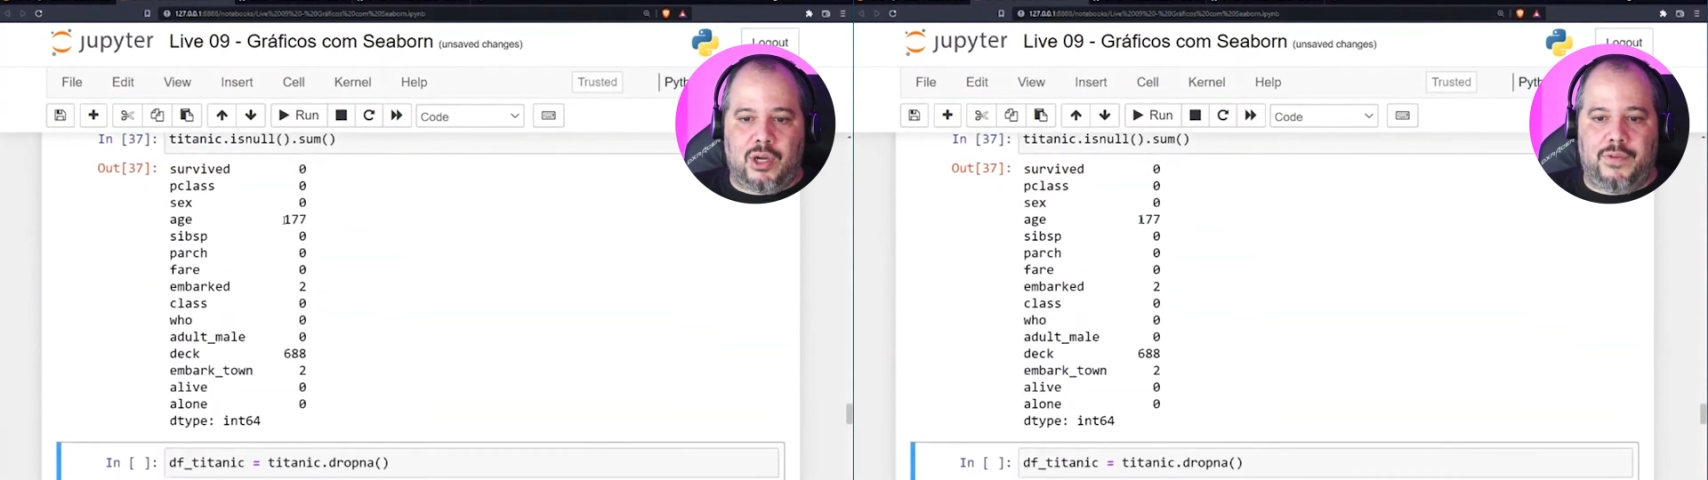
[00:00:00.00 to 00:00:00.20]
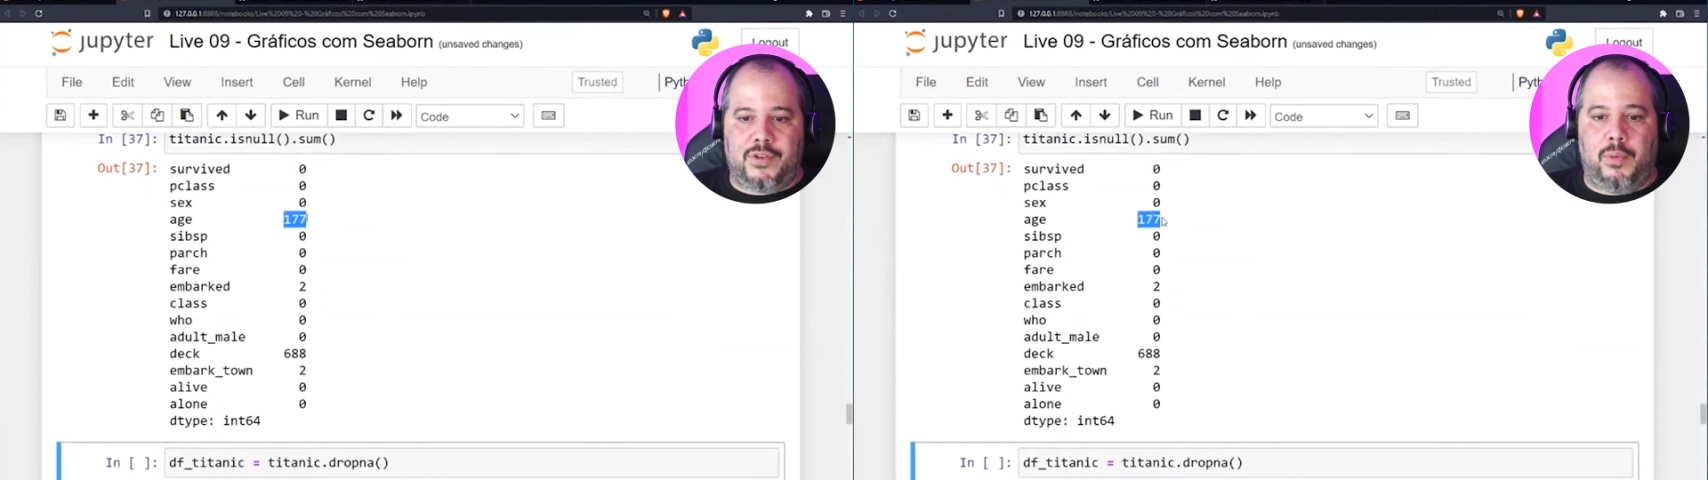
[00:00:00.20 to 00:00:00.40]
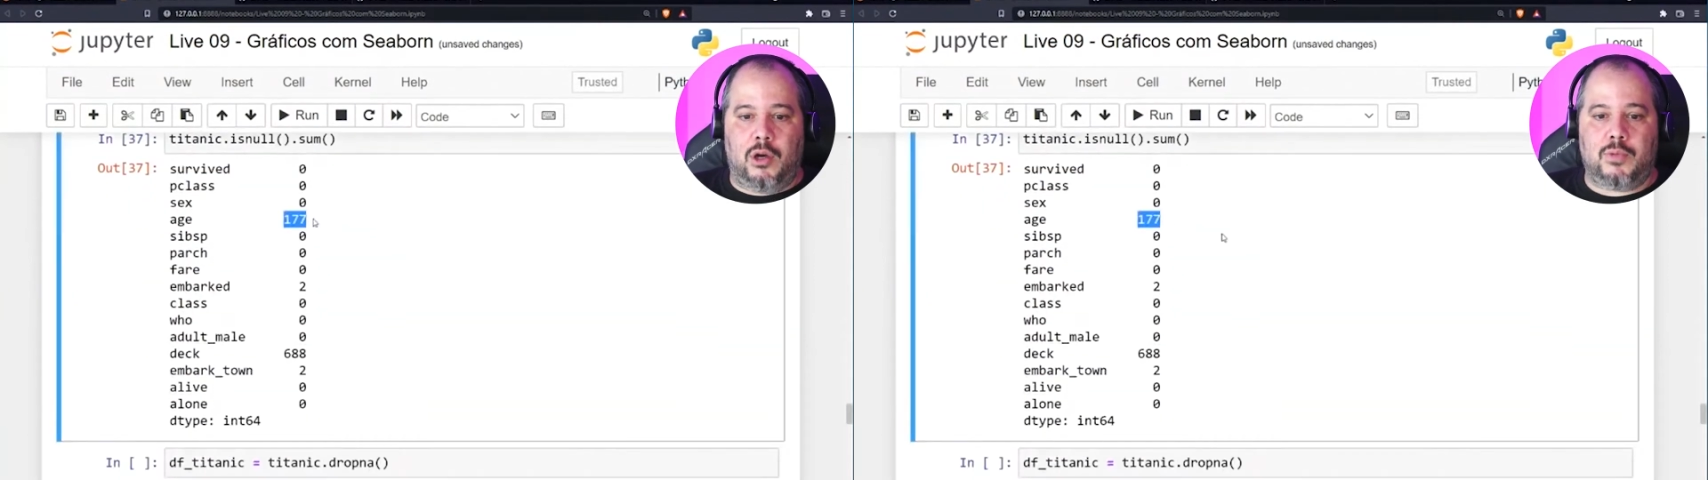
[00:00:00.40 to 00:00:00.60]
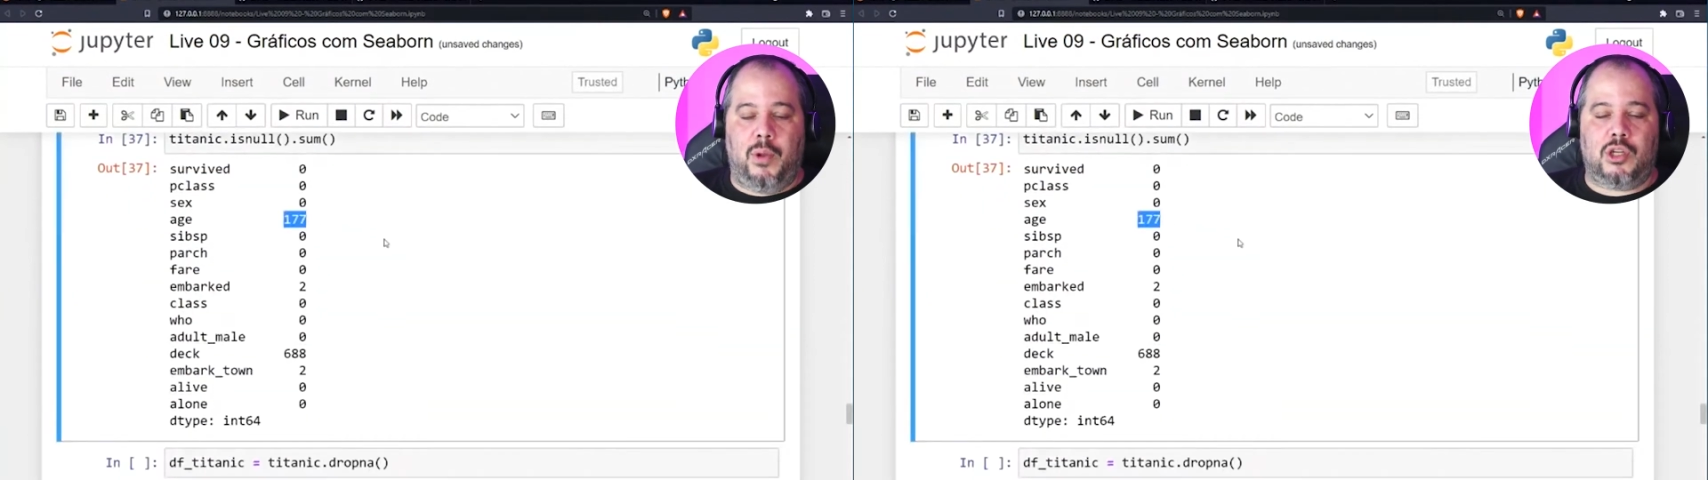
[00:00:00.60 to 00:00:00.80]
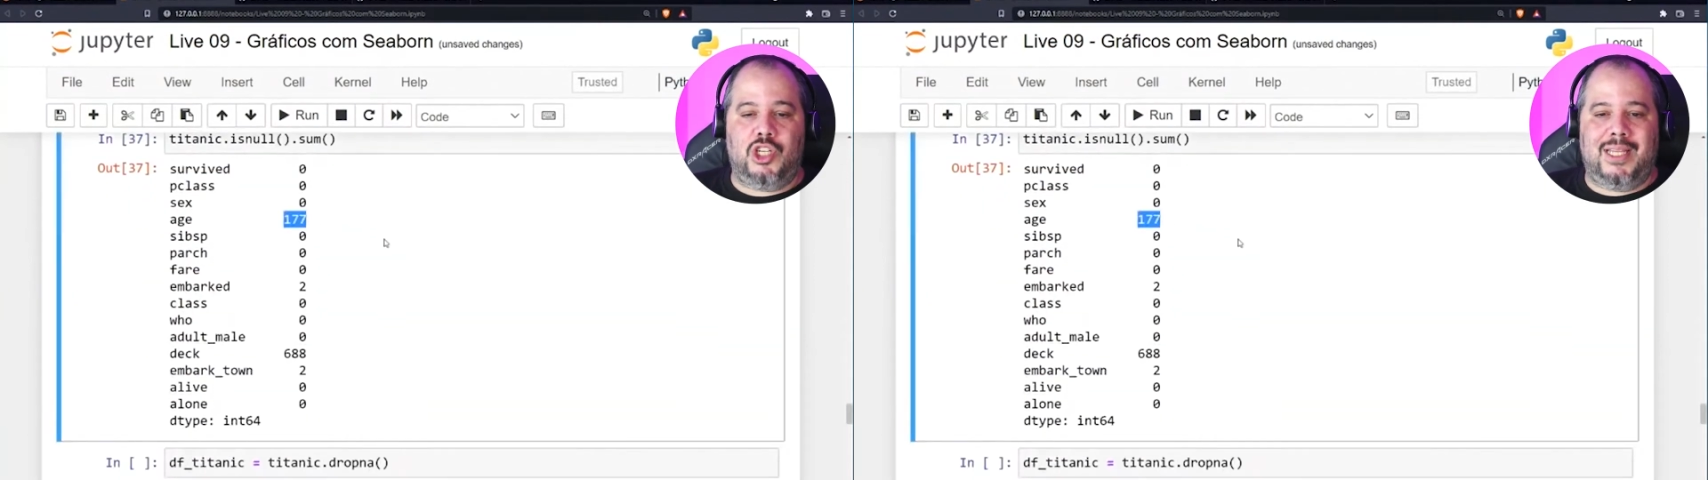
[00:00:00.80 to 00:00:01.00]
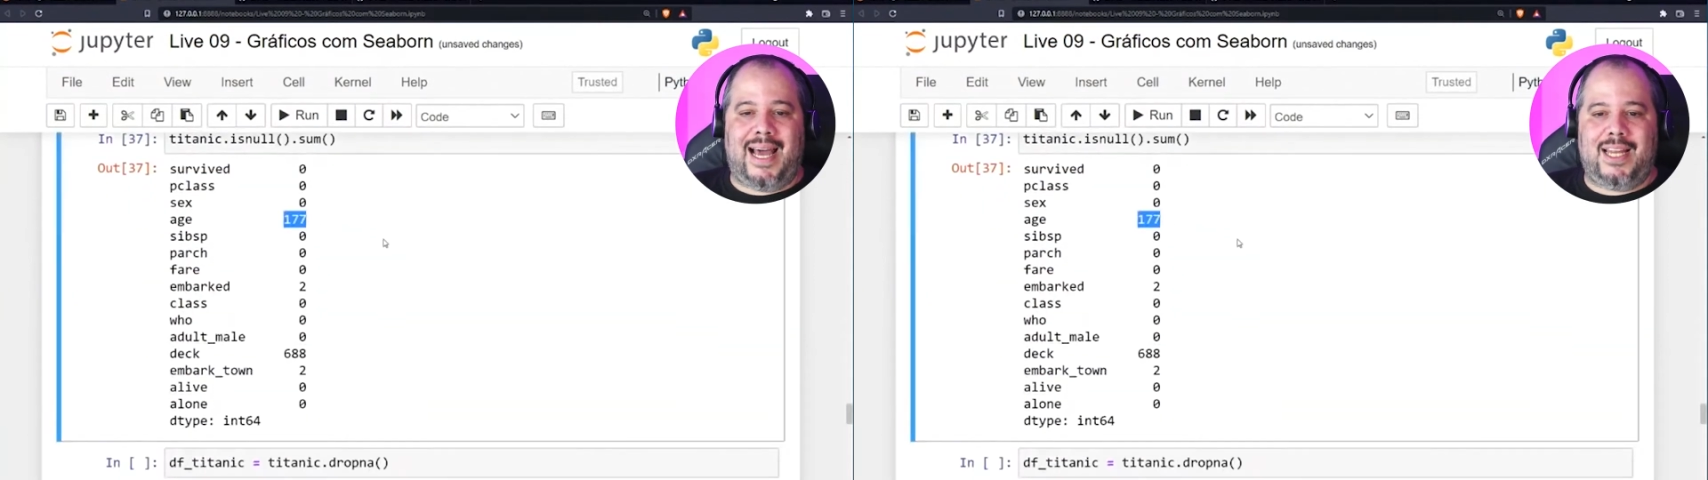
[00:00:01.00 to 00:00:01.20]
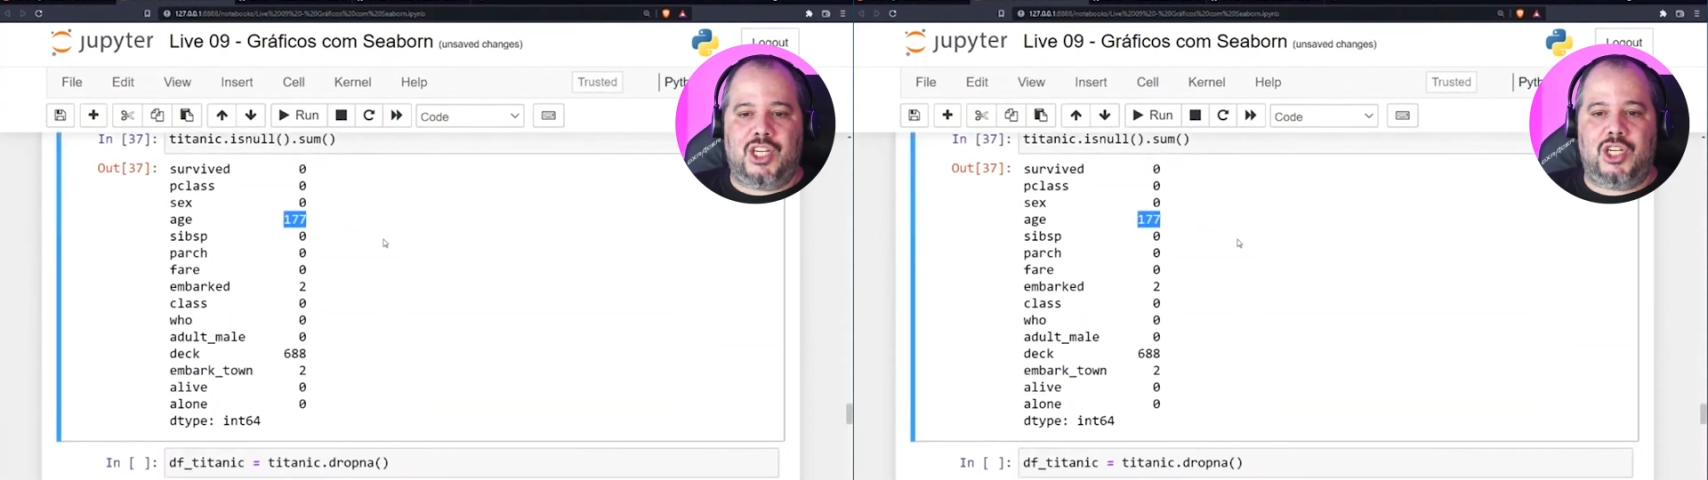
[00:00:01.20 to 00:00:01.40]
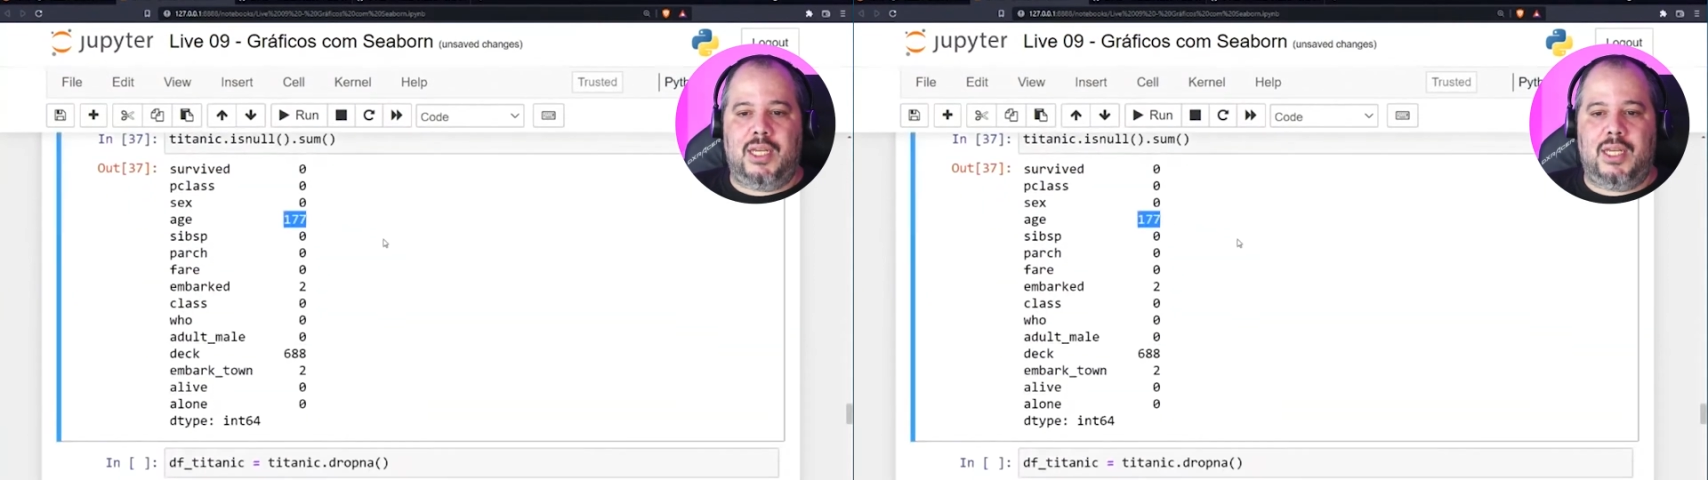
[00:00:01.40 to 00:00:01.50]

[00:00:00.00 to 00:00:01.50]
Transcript: eu quero fazer um box plot de idade,